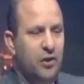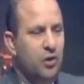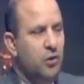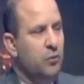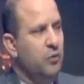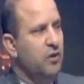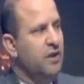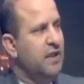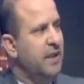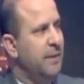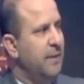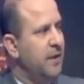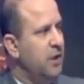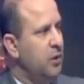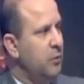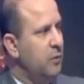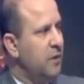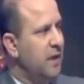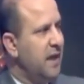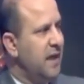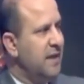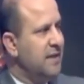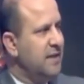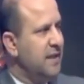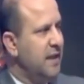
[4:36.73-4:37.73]
عندهم حساباتهم
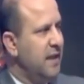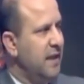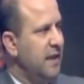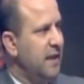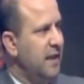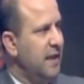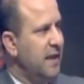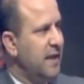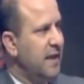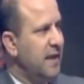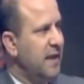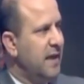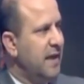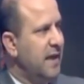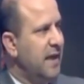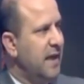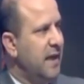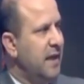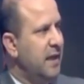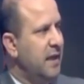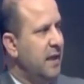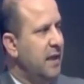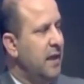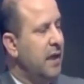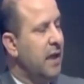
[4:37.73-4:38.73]
الخاصه لذلك يا
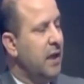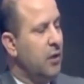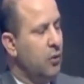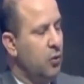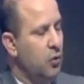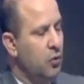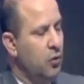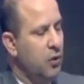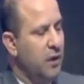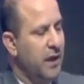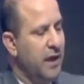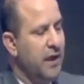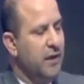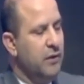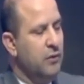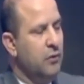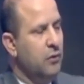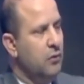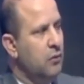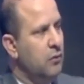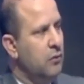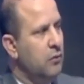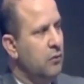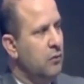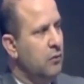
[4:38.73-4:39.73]
اكثر واحد عنده
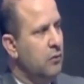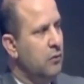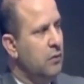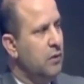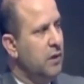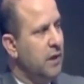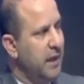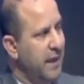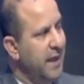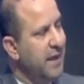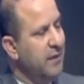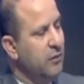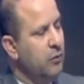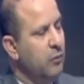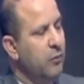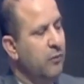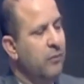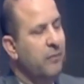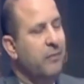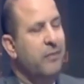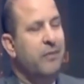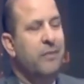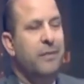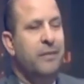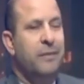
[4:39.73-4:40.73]
حساباته انه
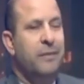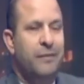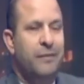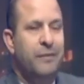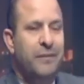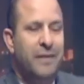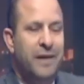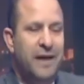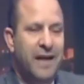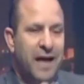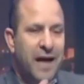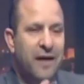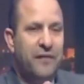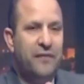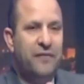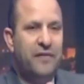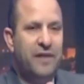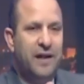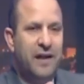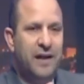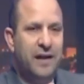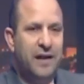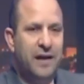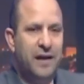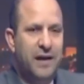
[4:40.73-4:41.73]

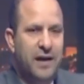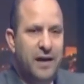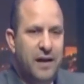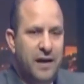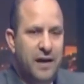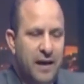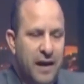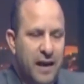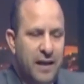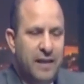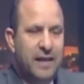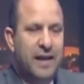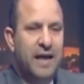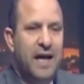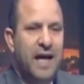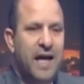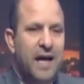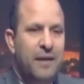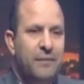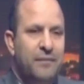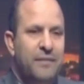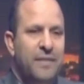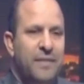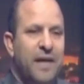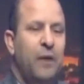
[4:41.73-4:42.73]
الافضل
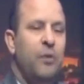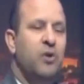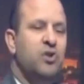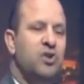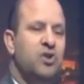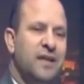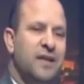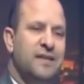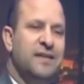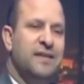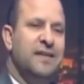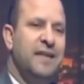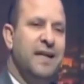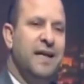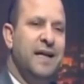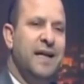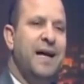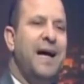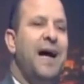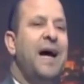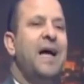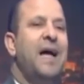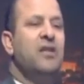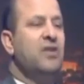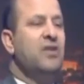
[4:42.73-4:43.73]
الذهاب نحو شخصيه
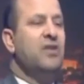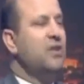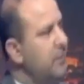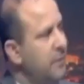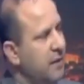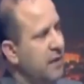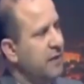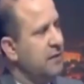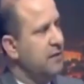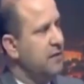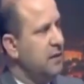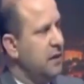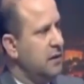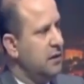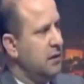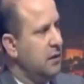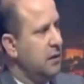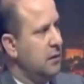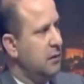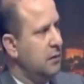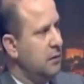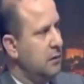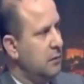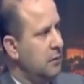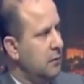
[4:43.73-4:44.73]
خارج الطبقه
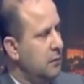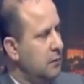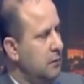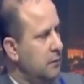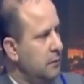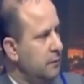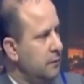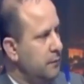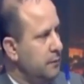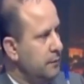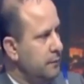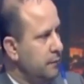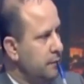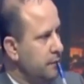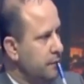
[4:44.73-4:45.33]
السياسيه خارج الطبقه